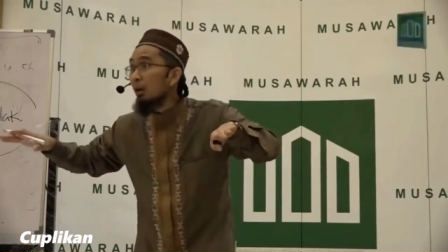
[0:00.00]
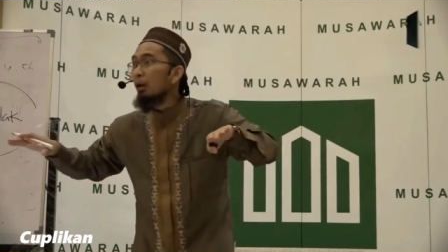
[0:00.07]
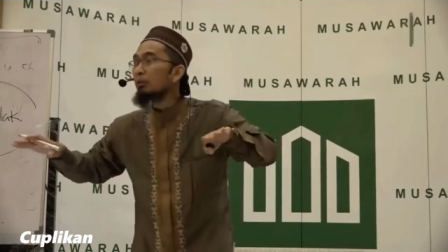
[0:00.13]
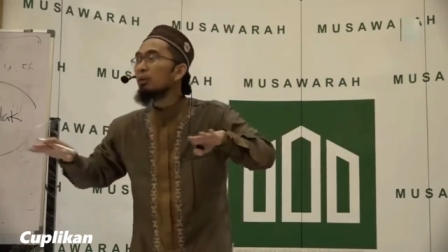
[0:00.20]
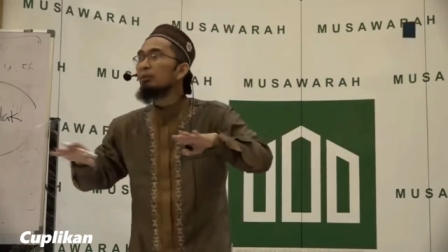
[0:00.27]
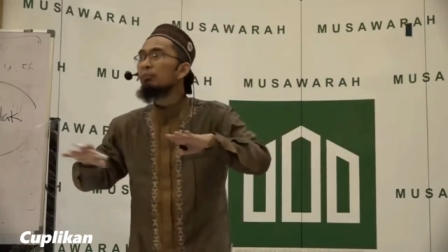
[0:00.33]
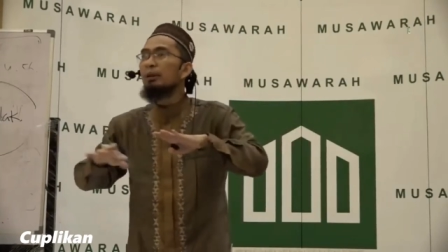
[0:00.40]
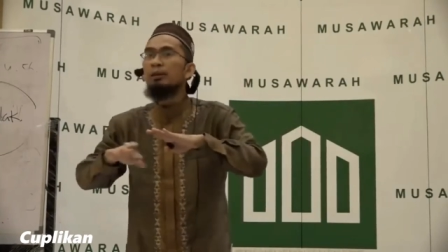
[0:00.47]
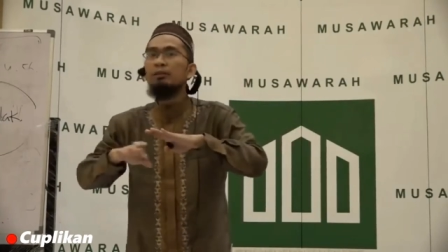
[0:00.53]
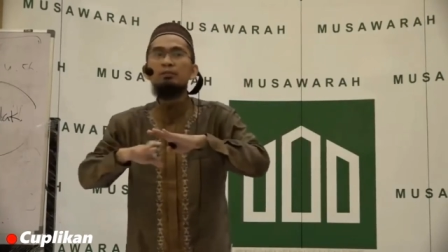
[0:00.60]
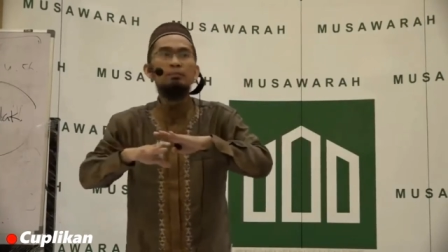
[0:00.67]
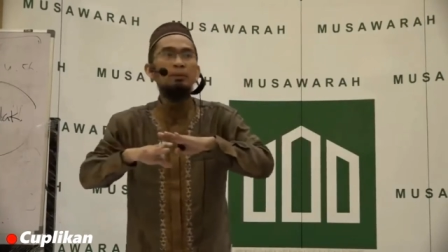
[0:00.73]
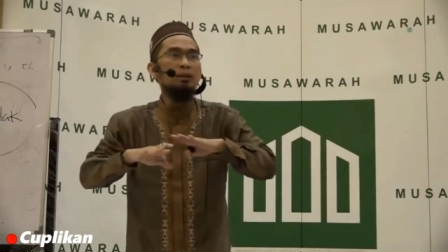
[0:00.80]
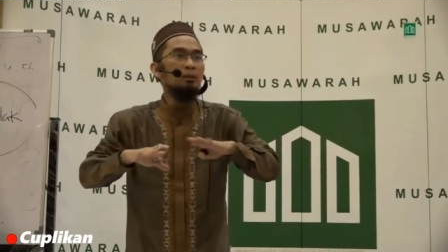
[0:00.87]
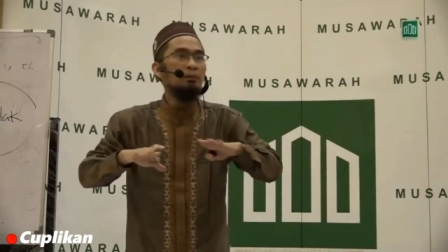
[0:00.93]
Allah memberi
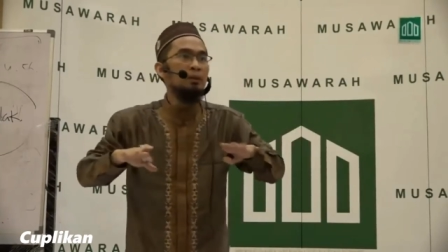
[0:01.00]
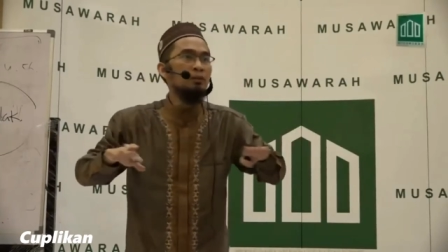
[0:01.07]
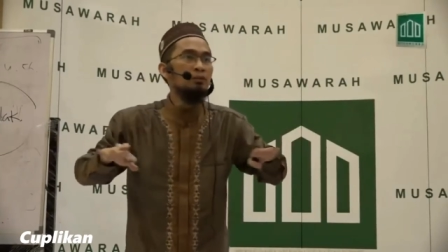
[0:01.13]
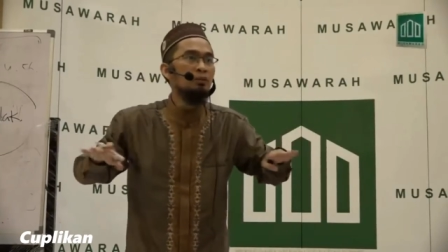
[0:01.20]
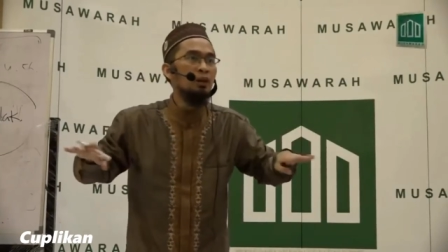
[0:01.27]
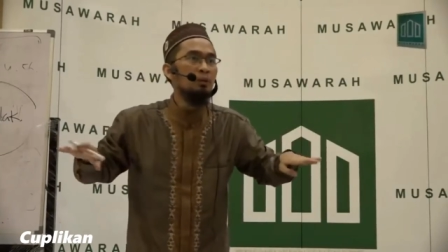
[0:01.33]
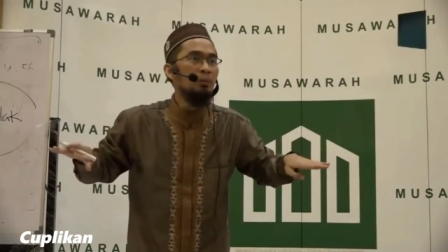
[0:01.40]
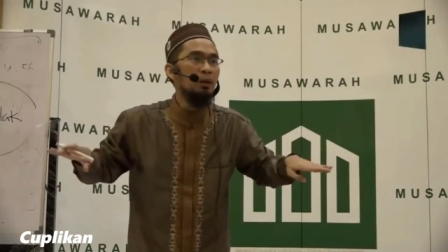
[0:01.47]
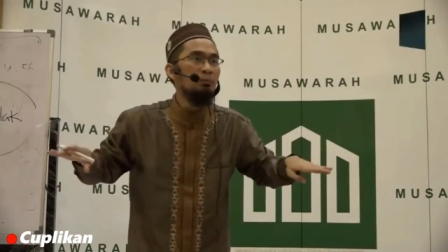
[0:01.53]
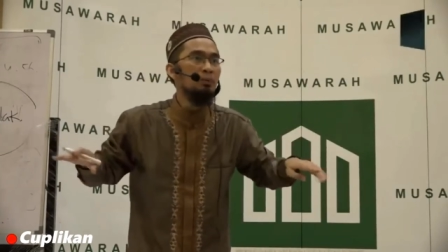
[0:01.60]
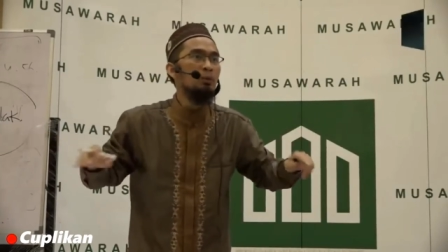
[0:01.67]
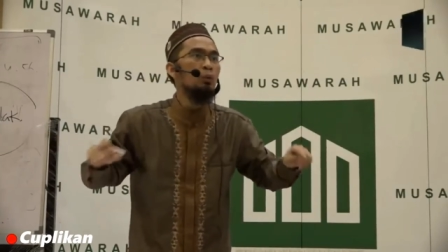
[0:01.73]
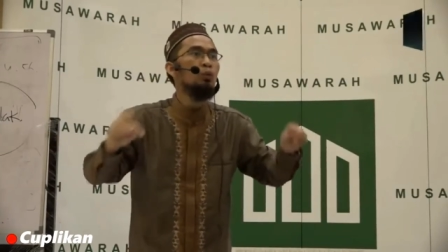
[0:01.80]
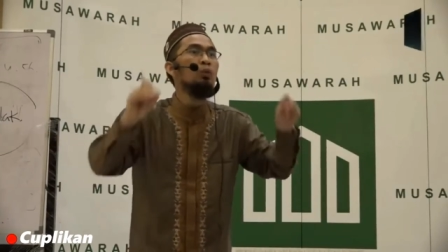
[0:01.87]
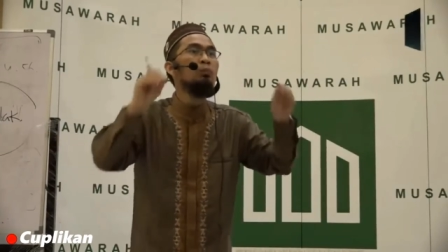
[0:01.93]
kesempatan pada setiap
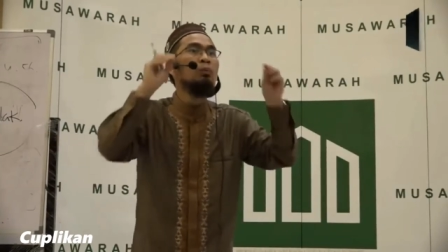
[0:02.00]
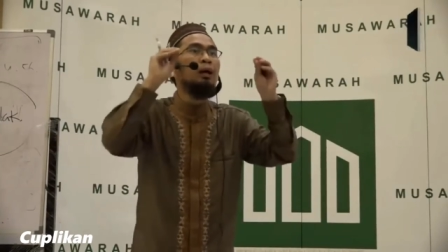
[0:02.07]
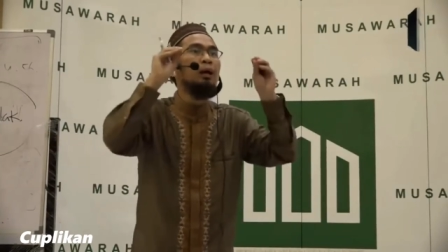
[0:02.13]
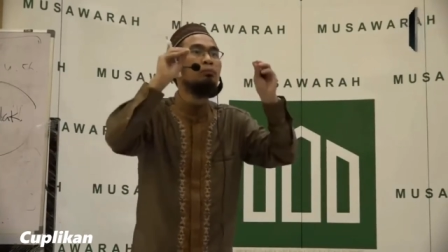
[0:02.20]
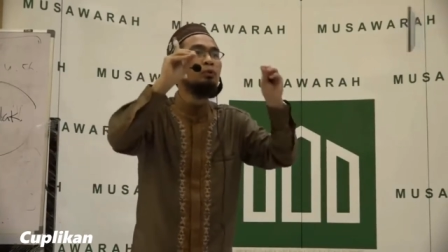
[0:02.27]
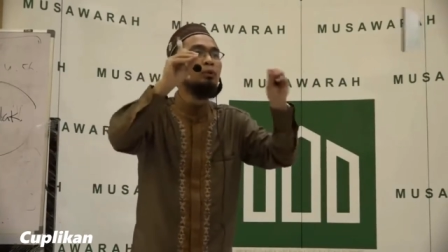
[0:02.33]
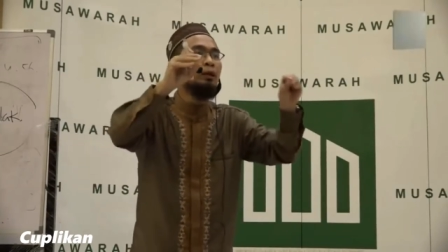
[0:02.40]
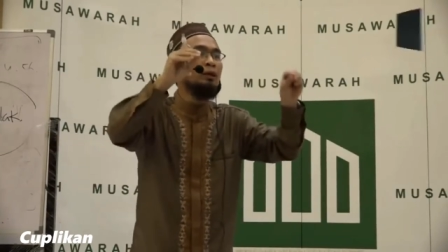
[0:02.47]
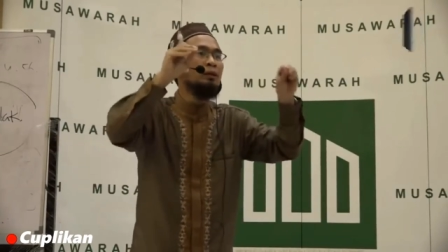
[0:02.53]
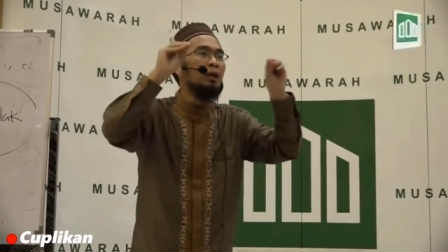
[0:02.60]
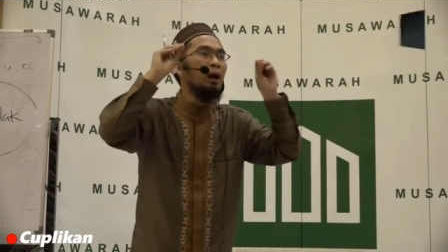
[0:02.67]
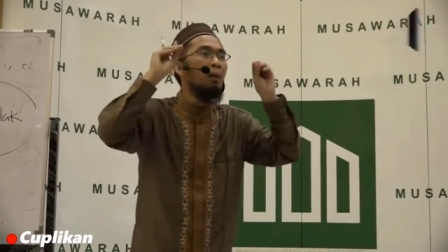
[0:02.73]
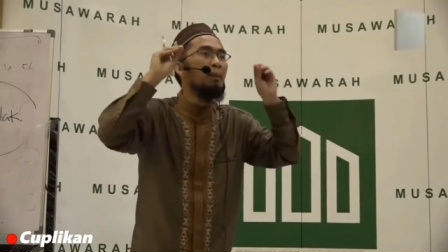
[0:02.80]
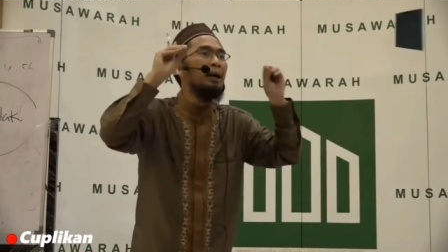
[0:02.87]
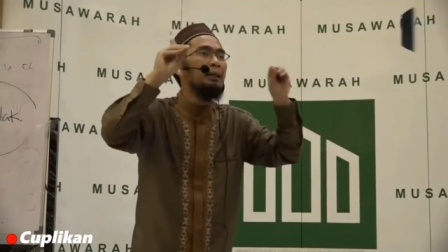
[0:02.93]
hamba untuk mengabulkan
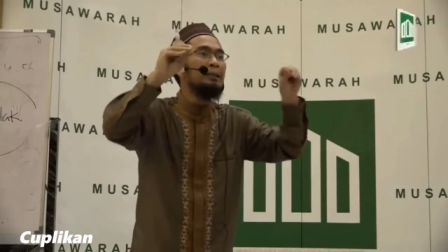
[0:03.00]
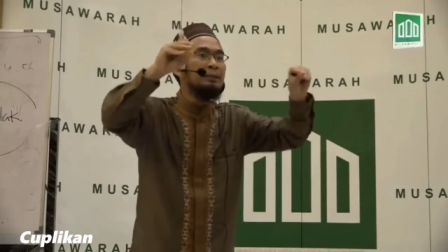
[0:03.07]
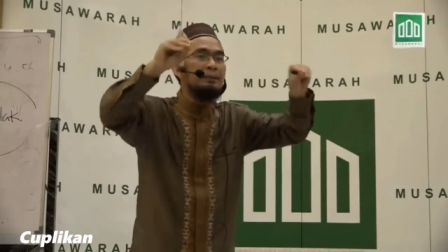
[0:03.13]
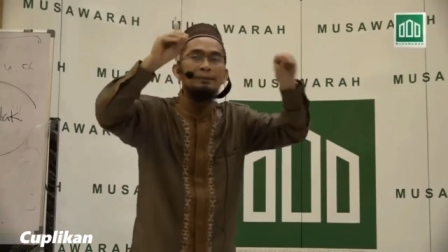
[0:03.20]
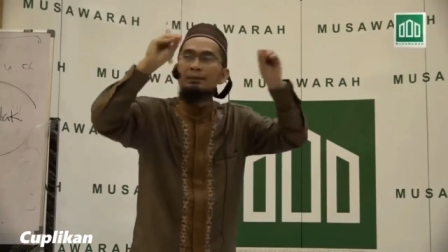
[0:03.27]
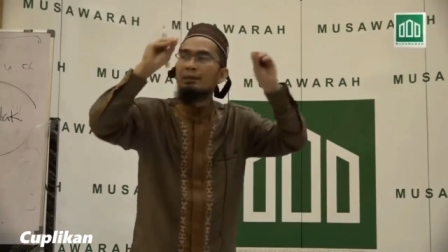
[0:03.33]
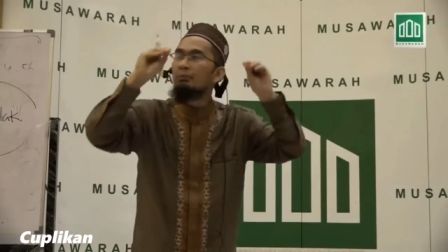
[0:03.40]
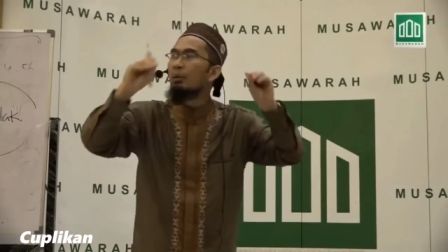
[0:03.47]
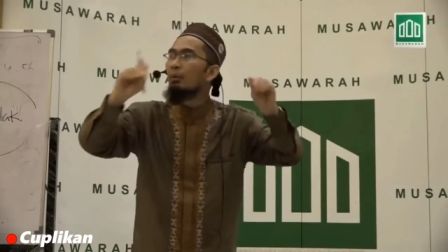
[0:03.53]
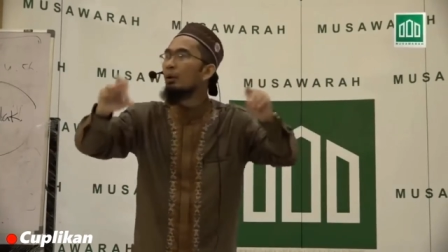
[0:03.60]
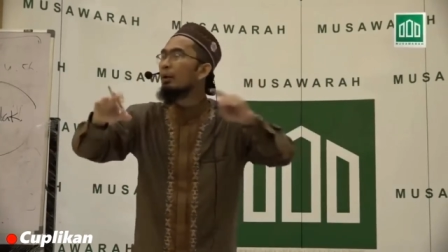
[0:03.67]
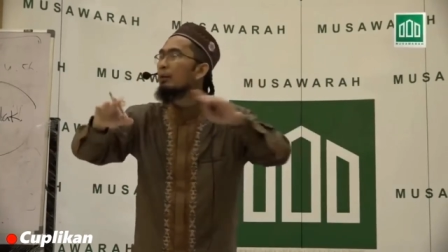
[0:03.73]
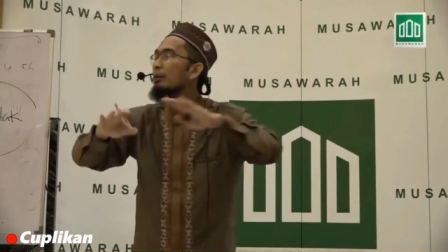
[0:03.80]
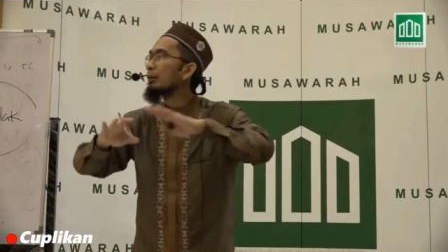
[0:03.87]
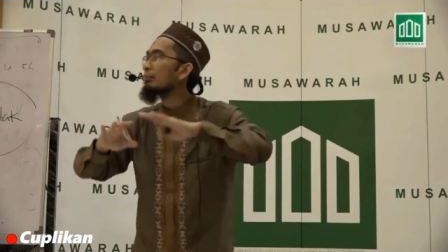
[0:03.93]
yang paling istimewa
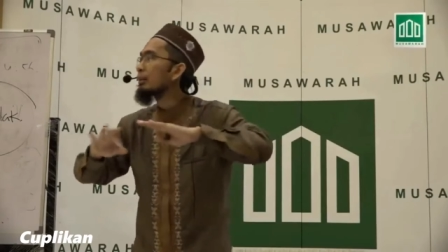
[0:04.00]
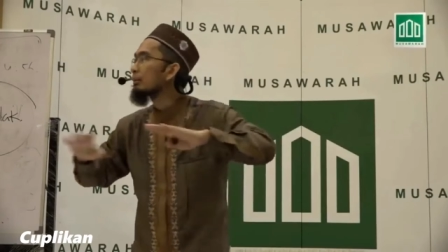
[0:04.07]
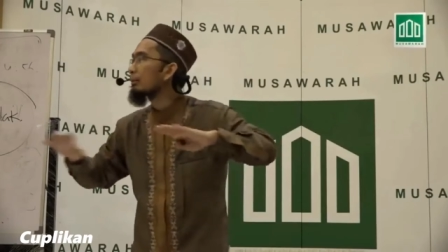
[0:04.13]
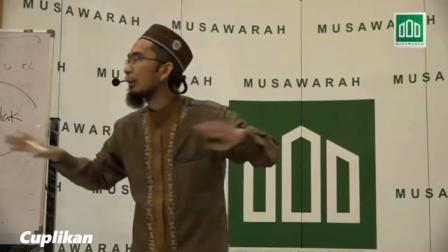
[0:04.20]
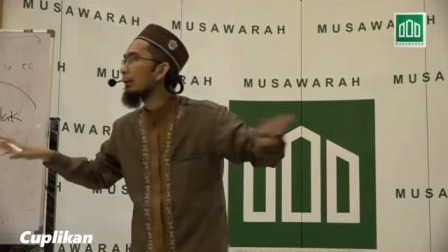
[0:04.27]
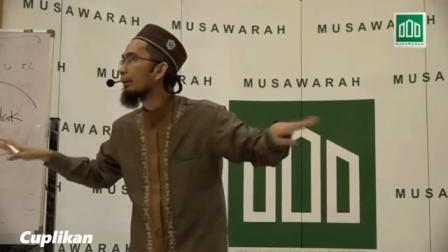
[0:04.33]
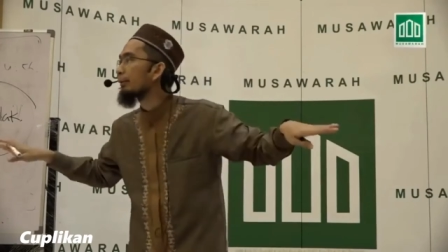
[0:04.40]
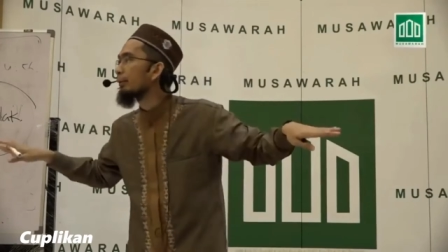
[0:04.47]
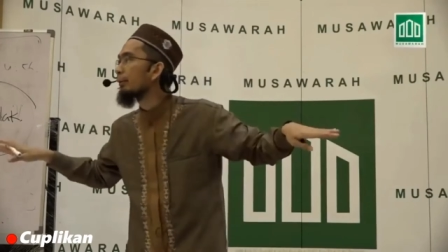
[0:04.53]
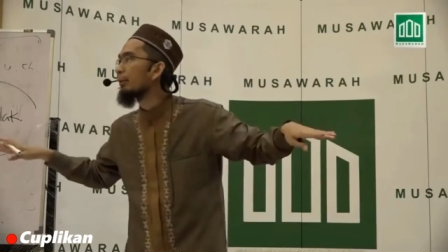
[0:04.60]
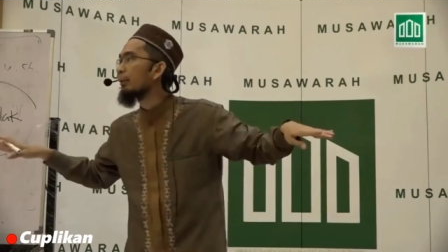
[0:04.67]
yang dia mintakan.